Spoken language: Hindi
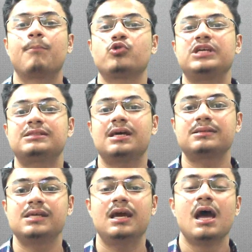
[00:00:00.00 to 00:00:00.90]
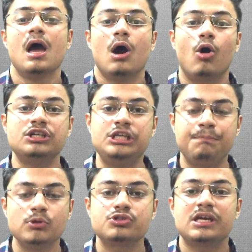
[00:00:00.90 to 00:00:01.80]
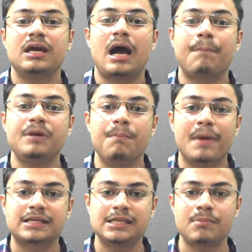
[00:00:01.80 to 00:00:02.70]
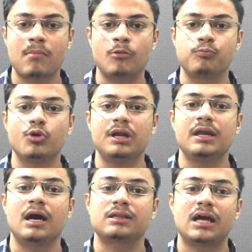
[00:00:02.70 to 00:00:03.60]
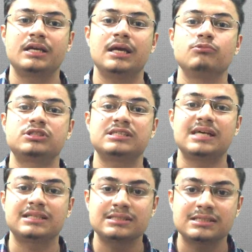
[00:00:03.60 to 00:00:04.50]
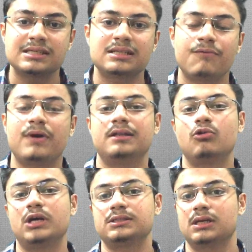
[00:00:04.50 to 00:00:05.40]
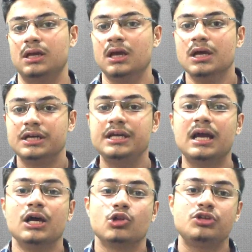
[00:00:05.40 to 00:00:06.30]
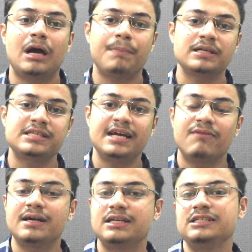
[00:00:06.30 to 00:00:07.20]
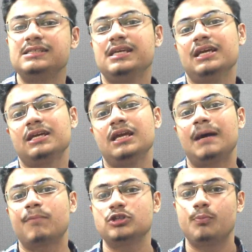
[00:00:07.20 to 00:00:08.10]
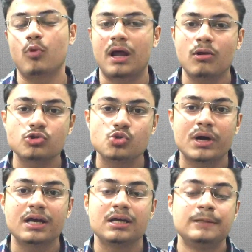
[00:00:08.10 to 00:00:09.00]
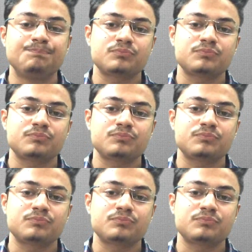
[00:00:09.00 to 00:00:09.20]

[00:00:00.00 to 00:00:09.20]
प्रोसेसर से और जीपीयू से अपनी मैक्सिमम आउटपुट लेना ताकि हम उससे ज़्यादा से ज़्यादा फायदा उठा सकें ठीक है तो यहां पर इसके एडवांटेजेस ये हैं कि आपका जो पुराना हो चुका है